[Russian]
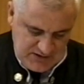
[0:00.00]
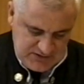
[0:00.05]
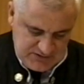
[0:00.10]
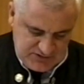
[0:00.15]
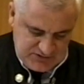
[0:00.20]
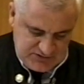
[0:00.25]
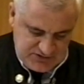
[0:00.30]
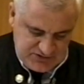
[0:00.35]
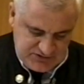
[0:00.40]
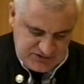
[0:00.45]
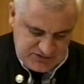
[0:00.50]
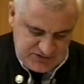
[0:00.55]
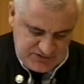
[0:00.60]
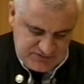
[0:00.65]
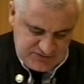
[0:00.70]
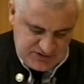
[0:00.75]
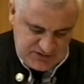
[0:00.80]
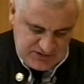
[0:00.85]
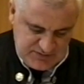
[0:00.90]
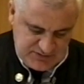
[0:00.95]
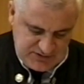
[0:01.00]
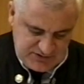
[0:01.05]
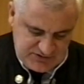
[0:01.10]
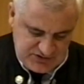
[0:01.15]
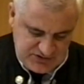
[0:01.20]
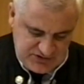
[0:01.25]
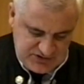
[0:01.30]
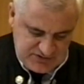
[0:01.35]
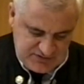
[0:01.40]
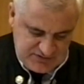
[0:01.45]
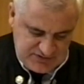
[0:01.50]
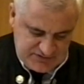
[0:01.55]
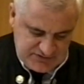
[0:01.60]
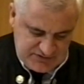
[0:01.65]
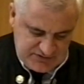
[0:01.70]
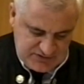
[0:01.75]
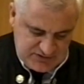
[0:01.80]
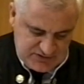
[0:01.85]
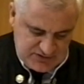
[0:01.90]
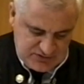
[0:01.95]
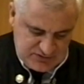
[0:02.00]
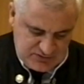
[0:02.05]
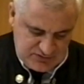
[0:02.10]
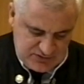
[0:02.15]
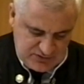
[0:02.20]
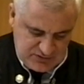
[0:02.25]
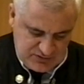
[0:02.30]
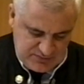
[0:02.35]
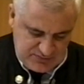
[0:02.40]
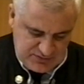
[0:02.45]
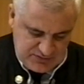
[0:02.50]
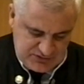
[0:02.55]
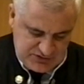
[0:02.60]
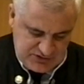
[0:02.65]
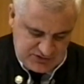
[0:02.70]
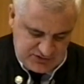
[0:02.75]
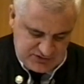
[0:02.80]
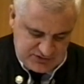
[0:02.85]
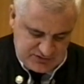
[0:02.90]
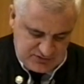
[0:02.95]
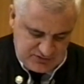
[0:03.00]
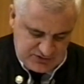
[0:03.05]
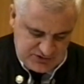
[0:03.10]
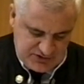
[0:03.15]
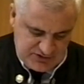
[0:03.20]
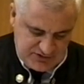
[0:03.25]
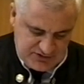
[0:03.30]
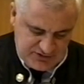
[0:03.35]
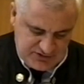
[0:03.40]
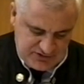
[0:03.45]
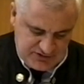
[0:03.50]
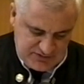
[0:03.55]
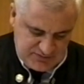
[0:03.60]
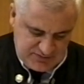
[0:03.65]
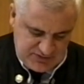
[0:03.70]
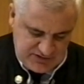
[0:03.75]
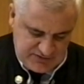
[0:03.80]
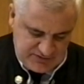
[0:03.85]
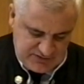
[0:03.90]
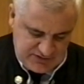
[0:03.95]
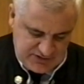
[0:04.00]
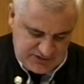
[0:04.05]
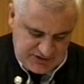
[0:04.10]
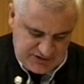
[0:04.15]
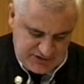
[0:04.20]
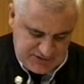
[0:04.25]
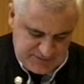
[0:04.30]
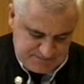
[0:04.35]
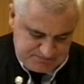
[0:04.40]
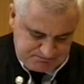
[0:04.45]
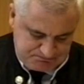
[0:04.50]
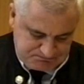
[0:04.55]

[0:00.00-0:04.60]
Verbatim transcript: На третий день в зале произошли два взрыва, от которых он получил осколочное ранение правой ноги.